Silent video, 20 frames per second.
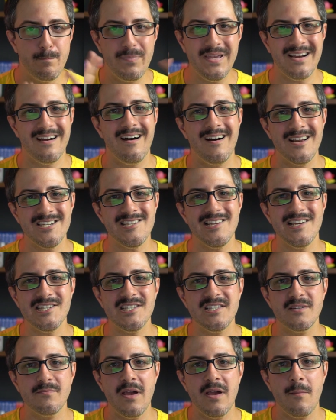Bir
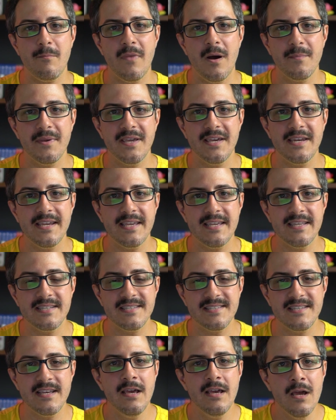karşılaştırma yapmam
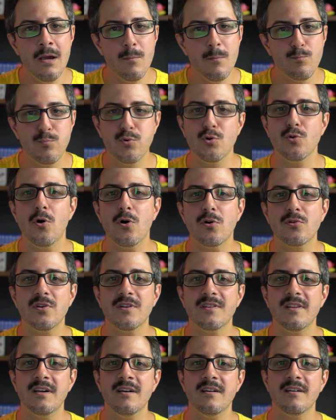gerekirse bu
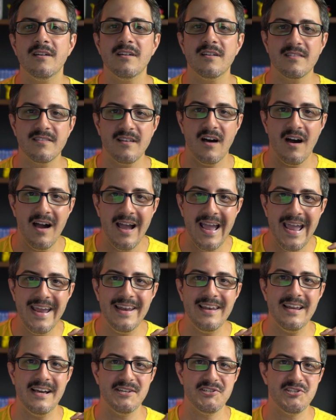noktada e, daha
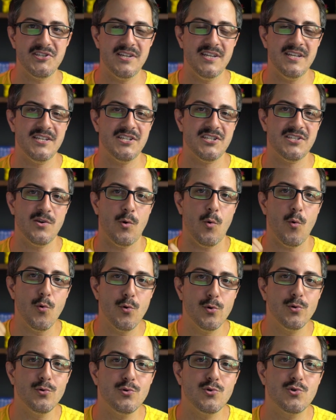eğlenceli işte
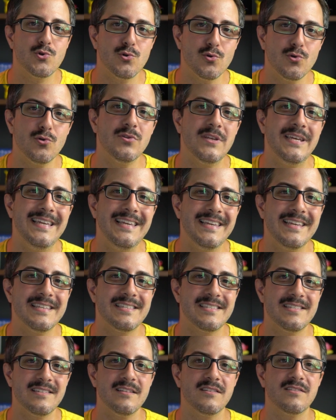oyuncunun
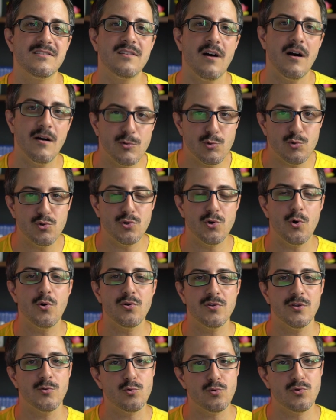ilgisini daha süre
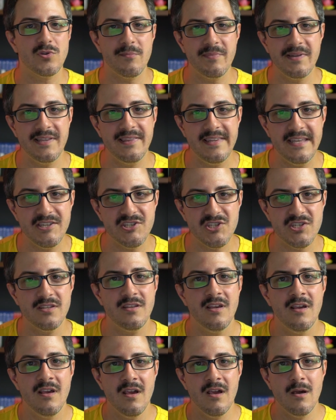orada tutabildiği
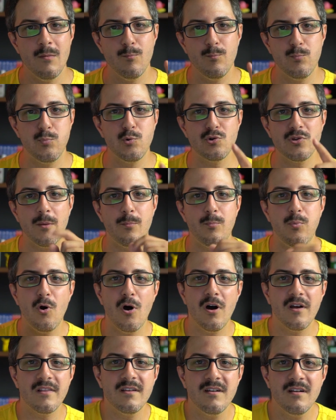için burada
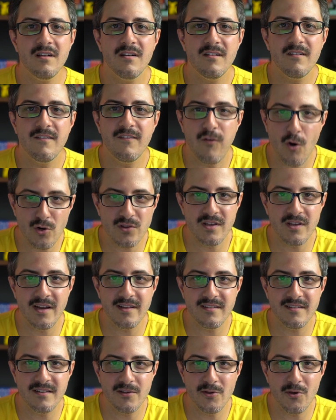puanı
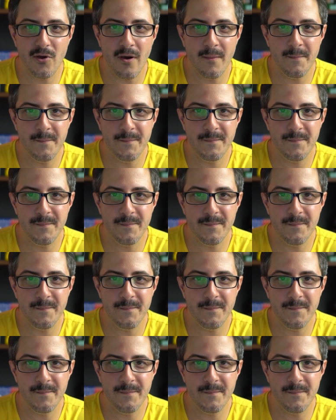Fortnite alıyor.